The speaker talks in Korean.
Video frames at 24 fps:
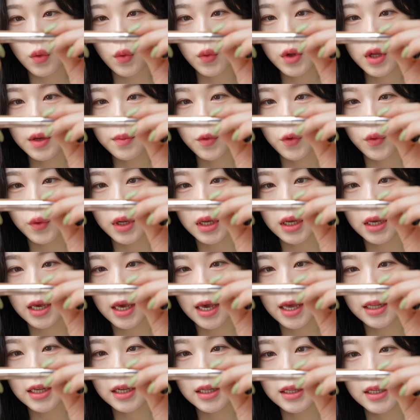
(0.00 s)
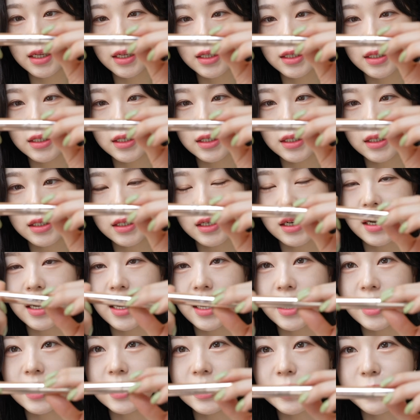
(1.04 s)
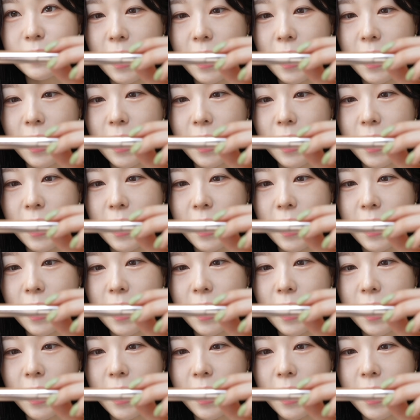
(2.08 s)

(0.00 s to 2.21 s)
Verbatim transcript: 토니 모리 게디 틴트 글레이즈